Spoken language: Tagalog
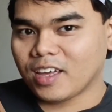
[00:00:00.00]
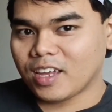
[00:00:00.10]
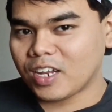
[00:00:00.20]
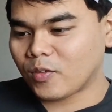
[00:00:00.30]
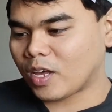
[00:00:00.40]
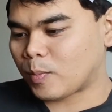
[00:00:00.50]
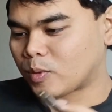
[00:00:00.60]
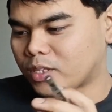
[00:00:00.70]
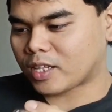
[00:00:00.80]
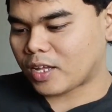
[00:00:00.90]
Anyway,
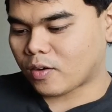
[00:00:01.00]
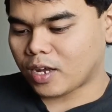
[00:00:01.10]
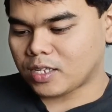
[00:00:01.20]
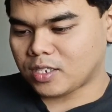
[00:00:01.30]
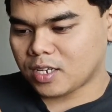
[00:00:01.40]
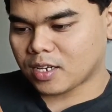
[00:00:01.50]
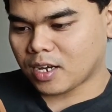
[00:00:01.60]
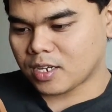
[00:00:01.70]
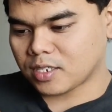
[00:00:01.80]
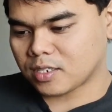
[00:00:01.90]
punta tayo kay
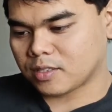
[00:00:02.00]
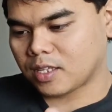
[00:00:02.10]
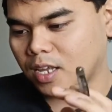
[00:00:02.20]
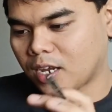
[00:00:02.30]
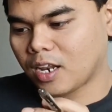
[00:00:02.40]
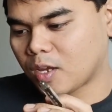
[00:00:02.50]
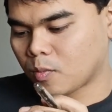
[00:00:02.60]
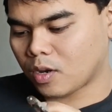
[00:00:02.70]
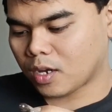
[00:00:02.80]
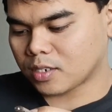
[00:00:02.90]
Gcash. I-click
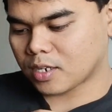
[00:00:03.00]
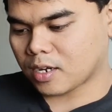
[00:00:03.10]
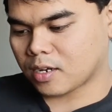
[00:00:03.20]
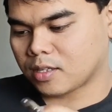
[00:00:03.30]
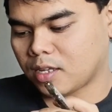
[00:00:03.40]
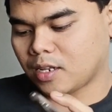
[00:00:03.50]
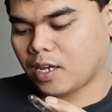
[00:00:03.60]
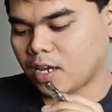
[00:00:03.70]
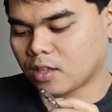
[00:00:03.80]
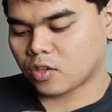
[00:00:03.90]
mo lang siya, then
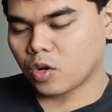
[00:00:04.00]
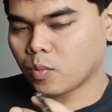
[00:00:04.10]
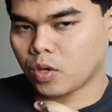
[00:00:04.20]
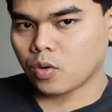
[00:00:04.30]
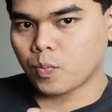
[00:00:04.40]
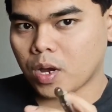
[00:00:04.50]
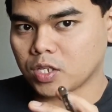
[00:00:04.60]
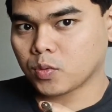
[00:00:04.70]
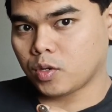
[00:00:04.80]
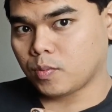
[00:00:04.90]
enter mo yung
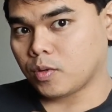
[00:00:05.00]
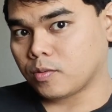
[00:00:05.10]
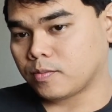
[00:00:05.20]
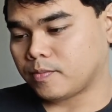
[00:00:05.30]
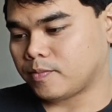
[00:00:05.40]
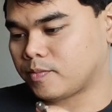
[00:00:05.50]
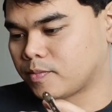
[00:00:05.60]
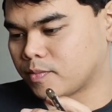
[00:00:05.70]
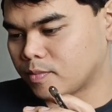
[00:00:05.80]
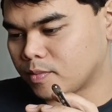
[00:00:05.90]
password mo.
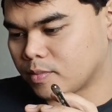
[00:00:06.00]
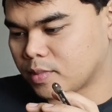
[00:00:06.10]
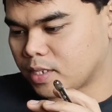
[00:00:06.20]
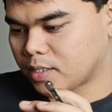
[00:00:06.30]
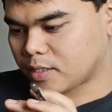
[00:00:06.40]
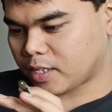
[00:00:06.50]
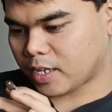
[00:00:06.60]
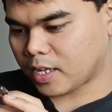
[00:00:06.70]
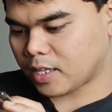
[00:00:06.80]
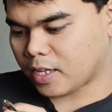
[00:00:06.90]

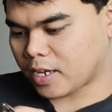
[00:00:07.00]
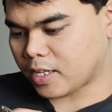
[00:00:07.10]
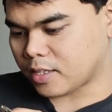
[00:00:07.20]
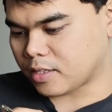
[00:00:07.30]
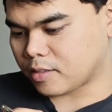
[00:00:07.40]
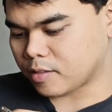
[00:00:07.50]
Then, yan.